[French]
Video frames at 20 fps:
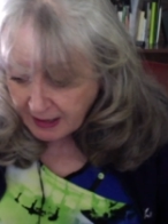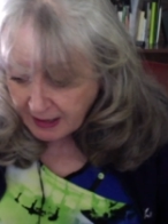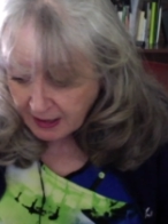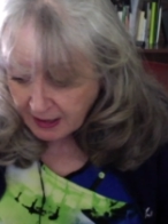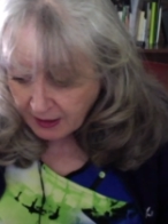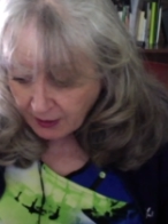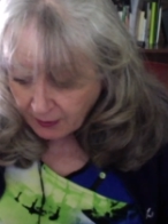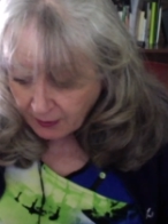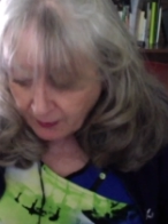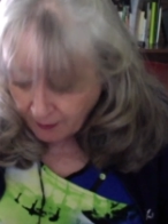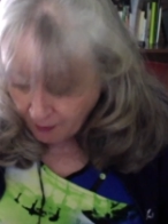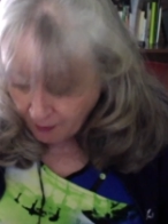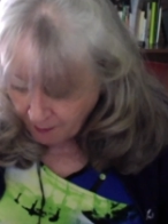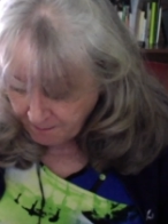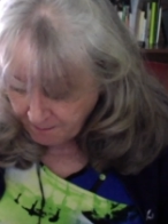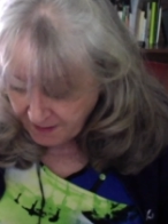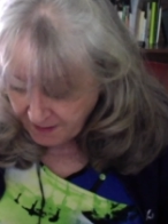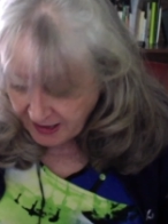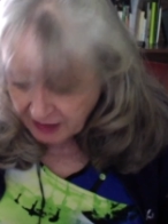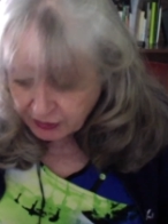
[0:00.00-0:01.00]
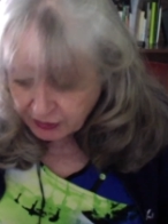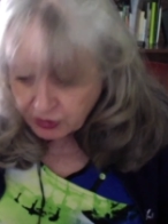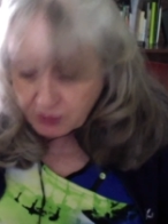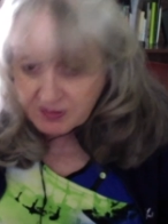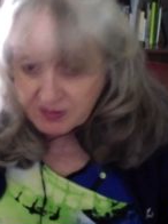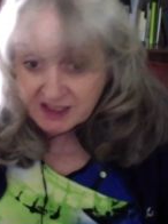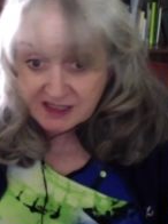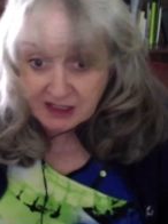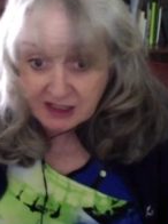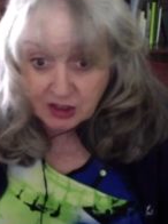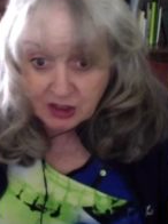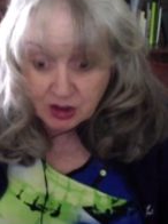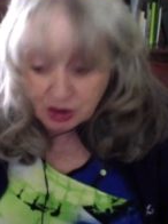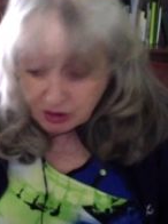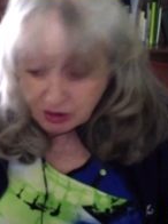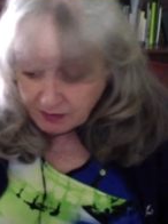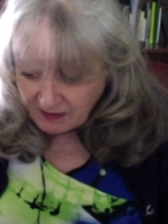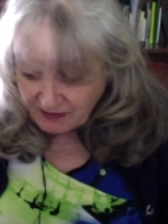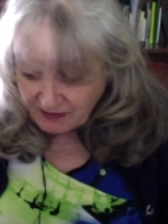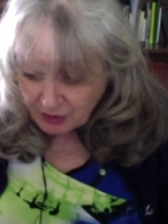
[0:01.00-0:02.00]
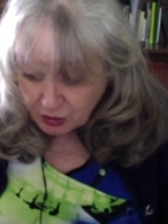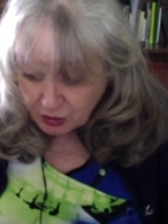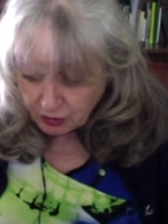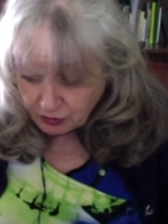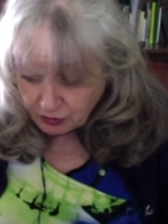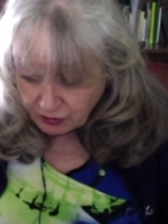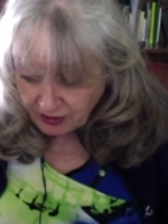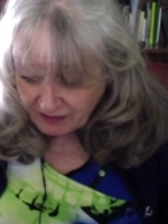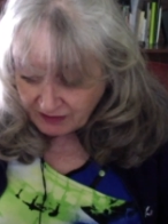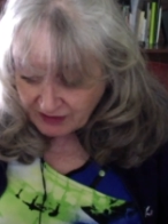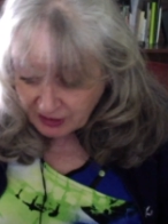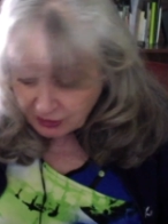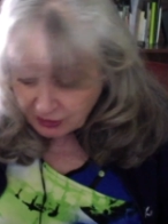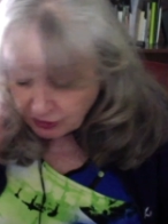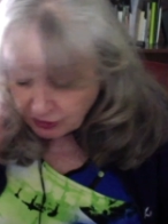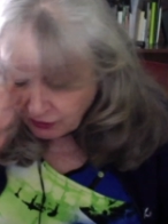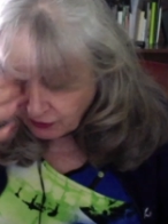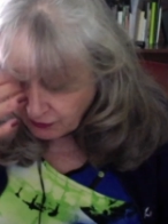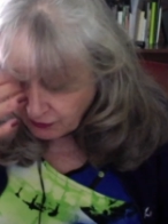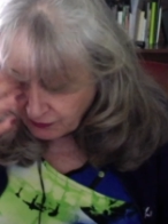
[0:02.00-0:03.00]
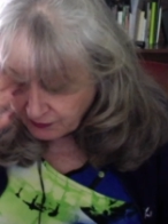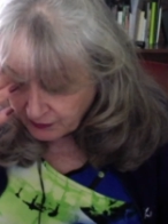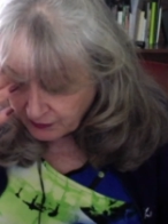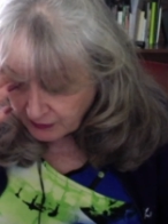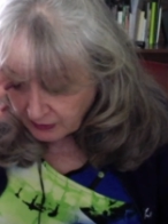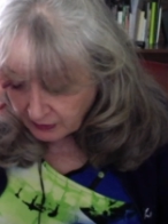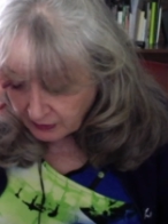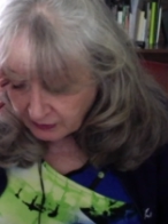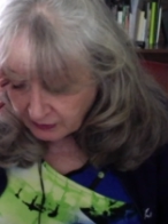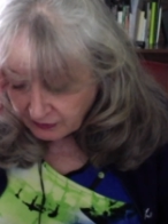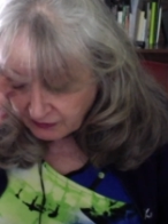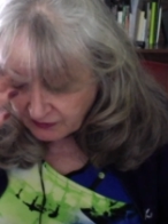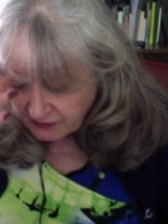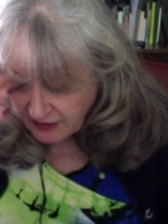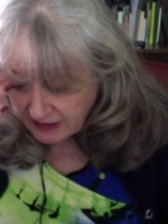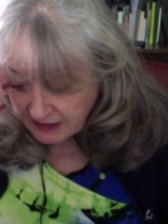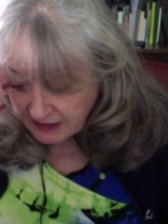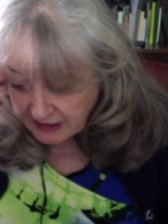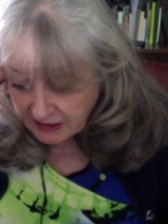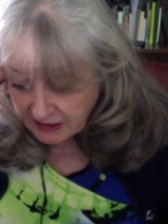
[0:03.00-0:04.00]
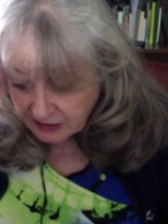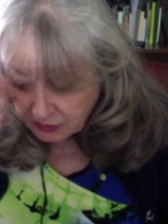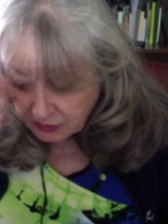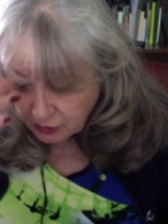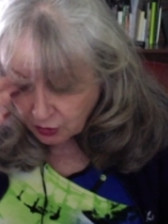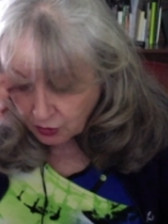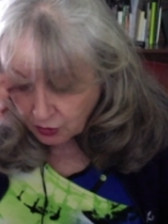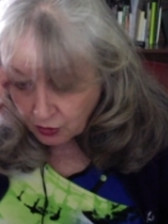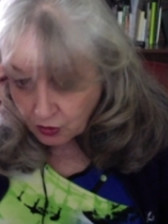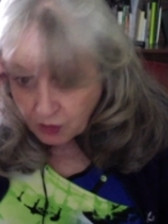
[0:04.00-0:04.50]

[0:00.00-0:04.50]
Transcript: Euh, on parle de messager avec le, avec le euh, valet de coupe.